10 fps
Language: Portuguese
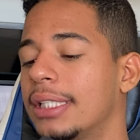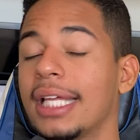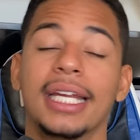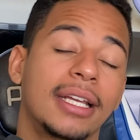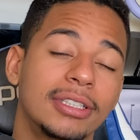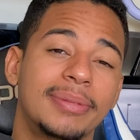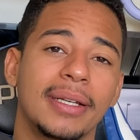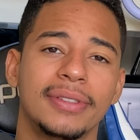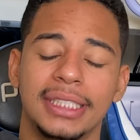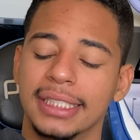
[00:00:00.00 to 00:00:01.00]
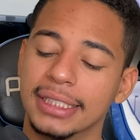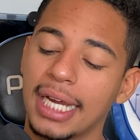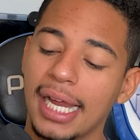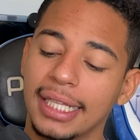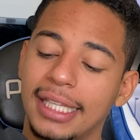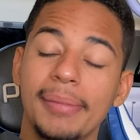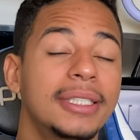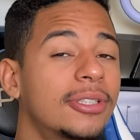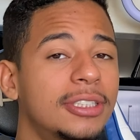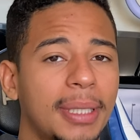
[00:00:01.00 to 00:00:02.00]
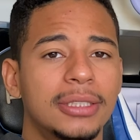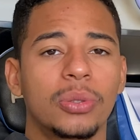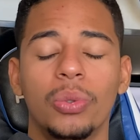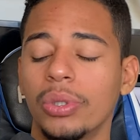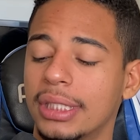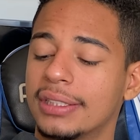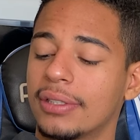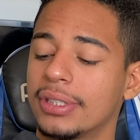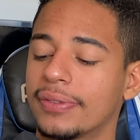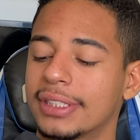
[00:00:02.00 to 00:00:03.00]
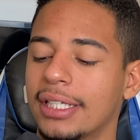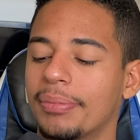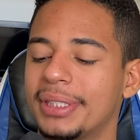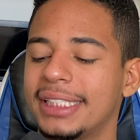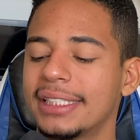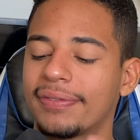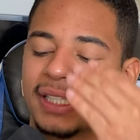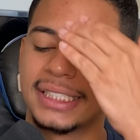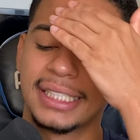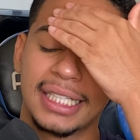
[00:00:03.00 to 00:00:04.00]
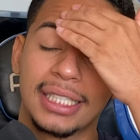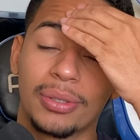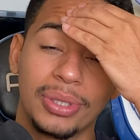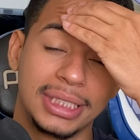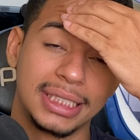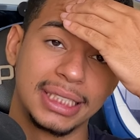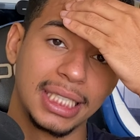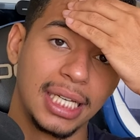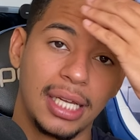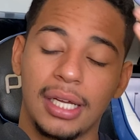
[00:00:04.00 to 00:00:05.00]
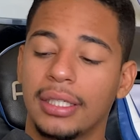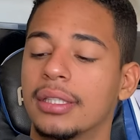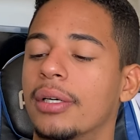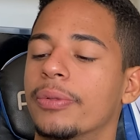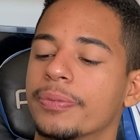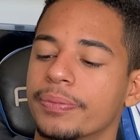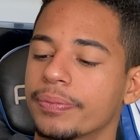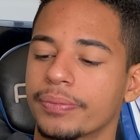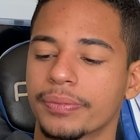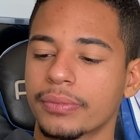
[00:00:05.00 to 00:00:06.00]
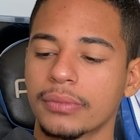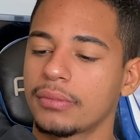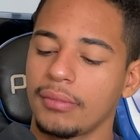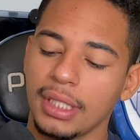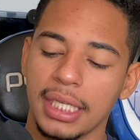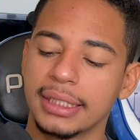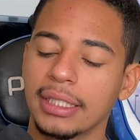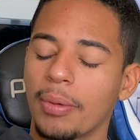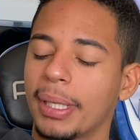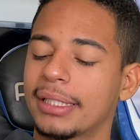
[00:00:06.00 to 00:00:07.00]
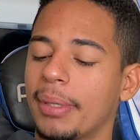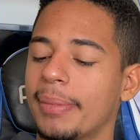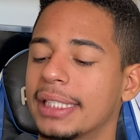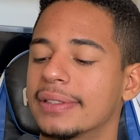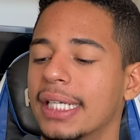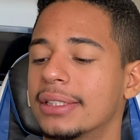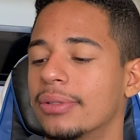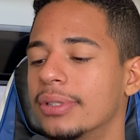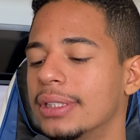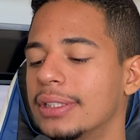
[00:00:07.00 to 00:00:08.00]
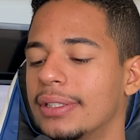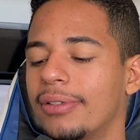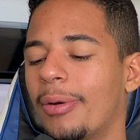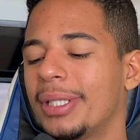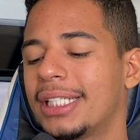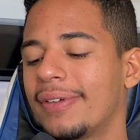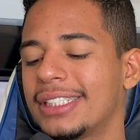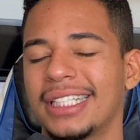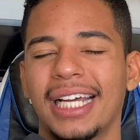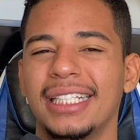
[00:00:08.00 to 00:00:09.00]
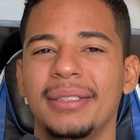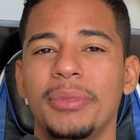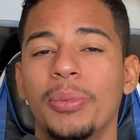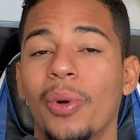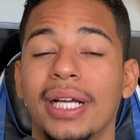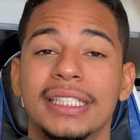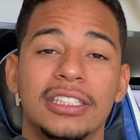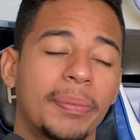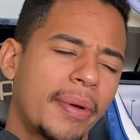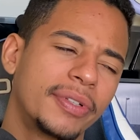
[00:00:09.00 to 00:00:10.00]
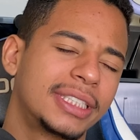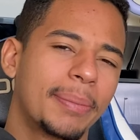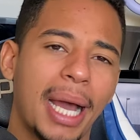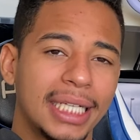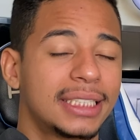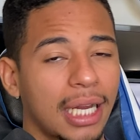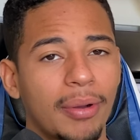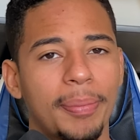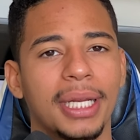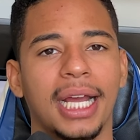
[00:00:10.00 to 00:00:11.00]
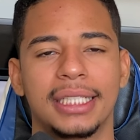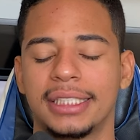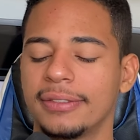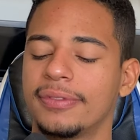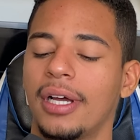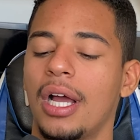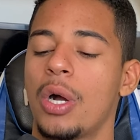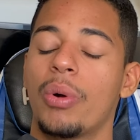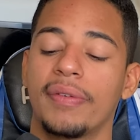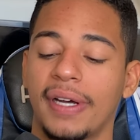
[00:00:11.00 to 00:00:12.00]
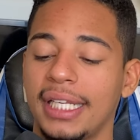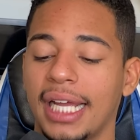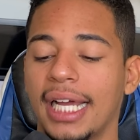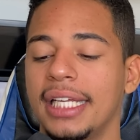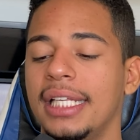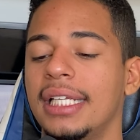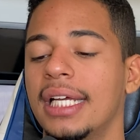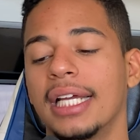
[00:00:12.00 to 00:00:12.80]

inteiro aqui que eu expliquei a vocês, tem missões mais curtas, onde você não precisa fazer tanta coisa assim. Então, você completa bem mais fácil, onde normalmente ele vai te dar aí mil moedas só para você baixar o aplicativo ou avaliar ele,